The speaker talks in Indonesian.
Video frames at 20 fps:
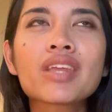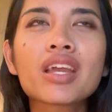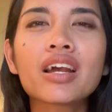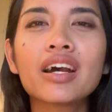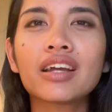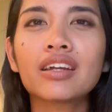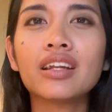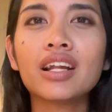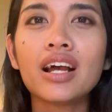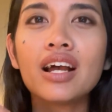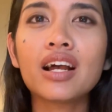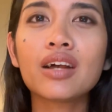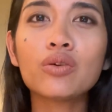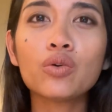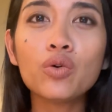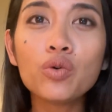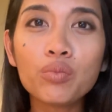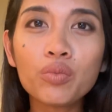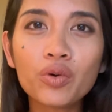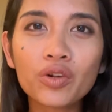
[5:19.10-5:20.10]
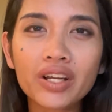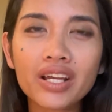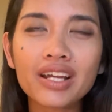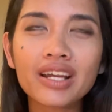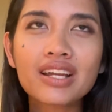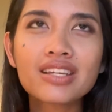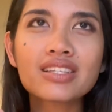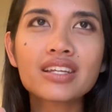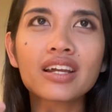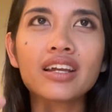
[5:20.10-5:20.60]
karena umur ya
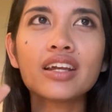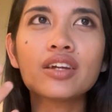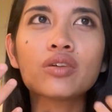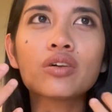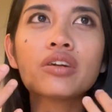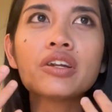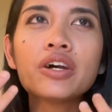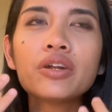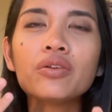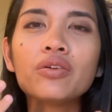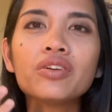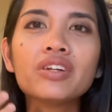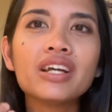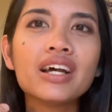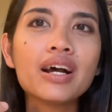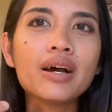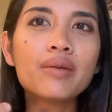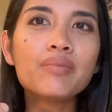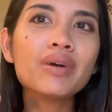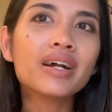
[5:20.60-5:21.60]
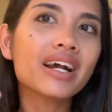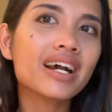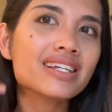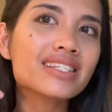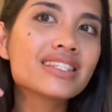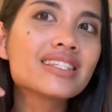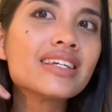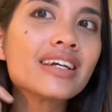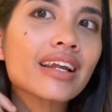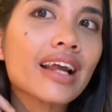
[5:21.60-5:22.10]
guys ya kayak noda-noda bekas
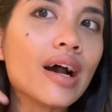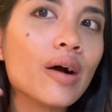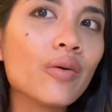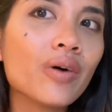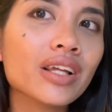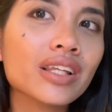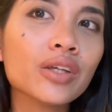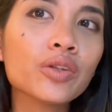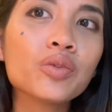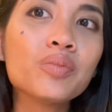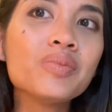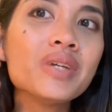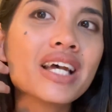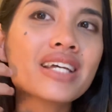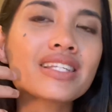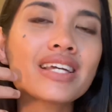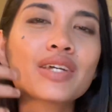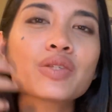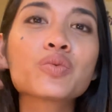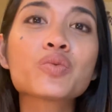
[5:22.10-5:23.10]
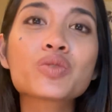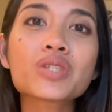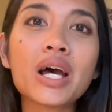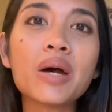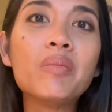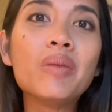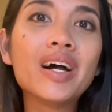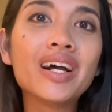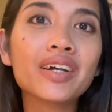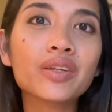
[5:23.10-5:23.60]
jerawat itu biasanya susah
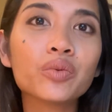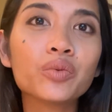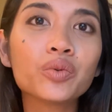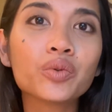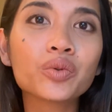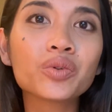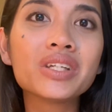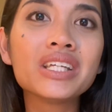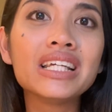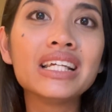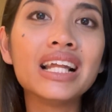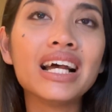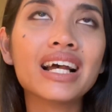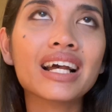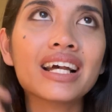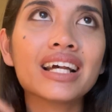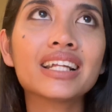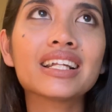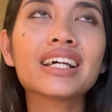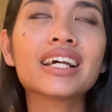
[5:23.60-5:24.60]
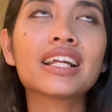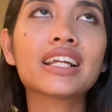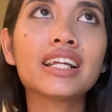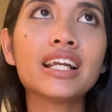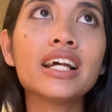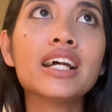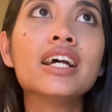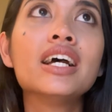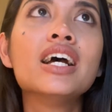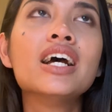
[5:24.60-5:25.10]
banget untuk dihilangkan
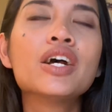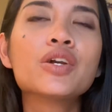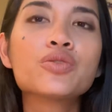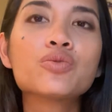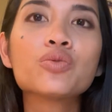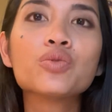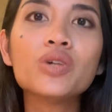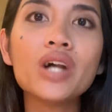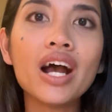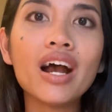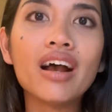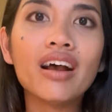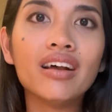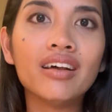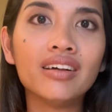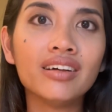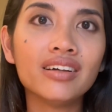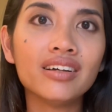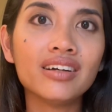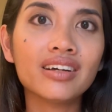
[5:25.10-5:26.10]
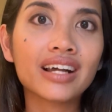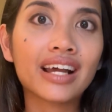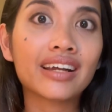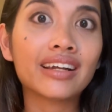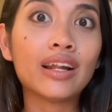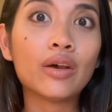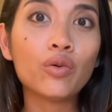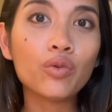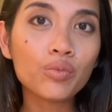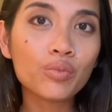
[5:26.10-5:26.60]
karena juga uh,
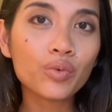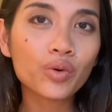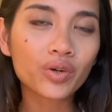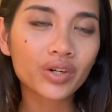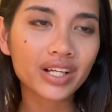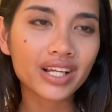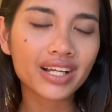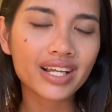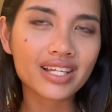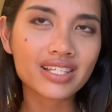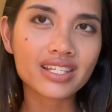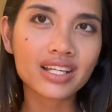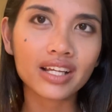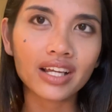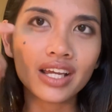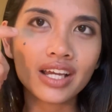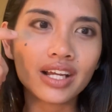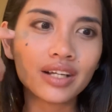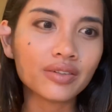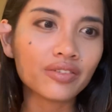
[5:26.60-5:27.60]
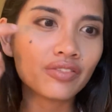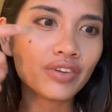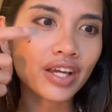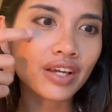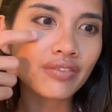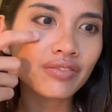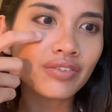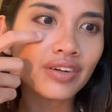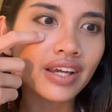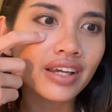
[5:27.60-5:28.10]
karena umur ya guys ya kayak
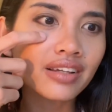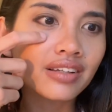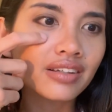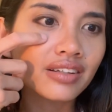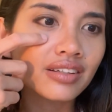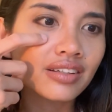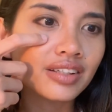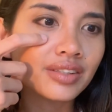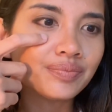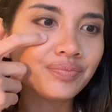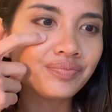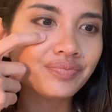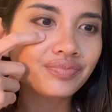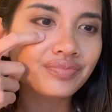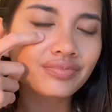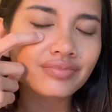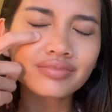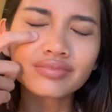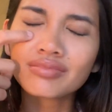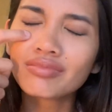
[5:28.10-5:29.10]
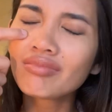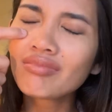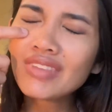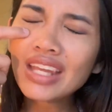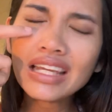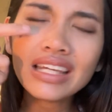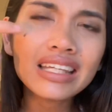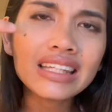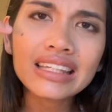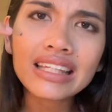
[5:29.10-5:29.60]
flek-flek um,
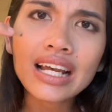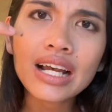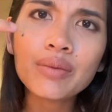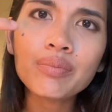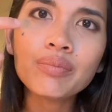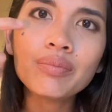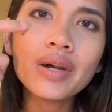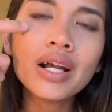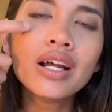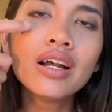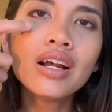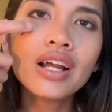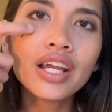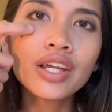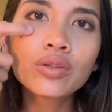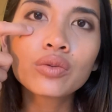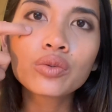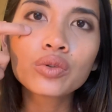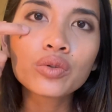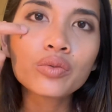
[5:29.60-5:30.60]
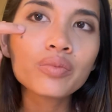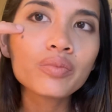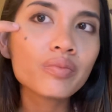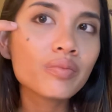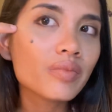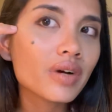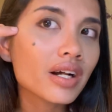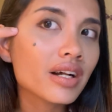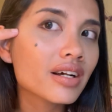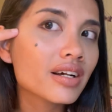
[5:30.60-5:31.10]
hitam itu tuh
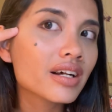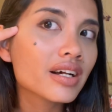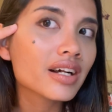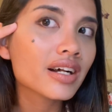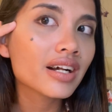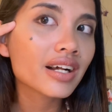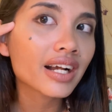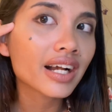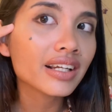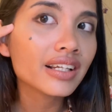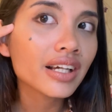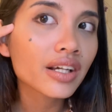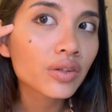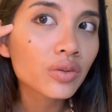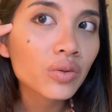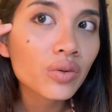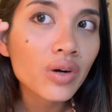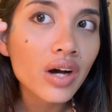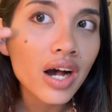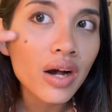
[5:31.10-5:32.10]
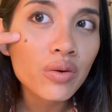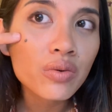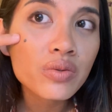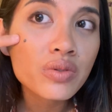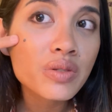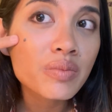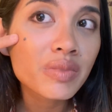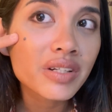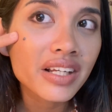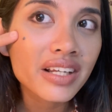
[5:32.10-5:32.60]
eh, kadang itu aku
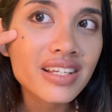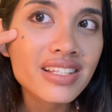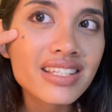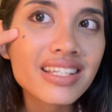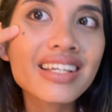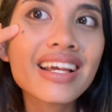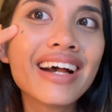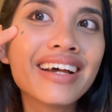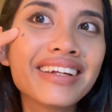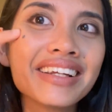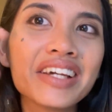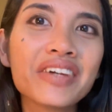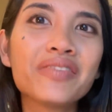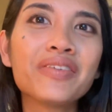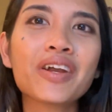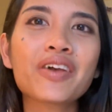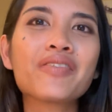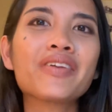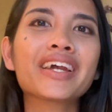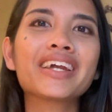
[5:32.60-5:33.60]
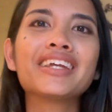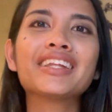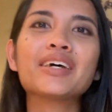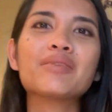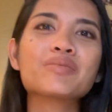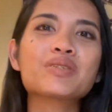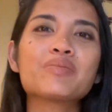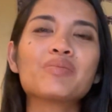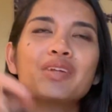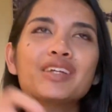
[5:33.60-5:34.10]
sebenarnya sih nggak ada ya flek-flek hitam
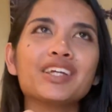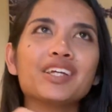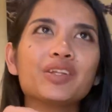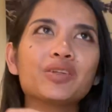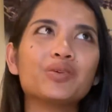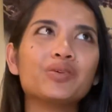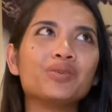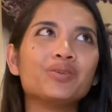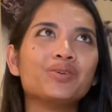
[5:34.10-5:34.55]
seperti itu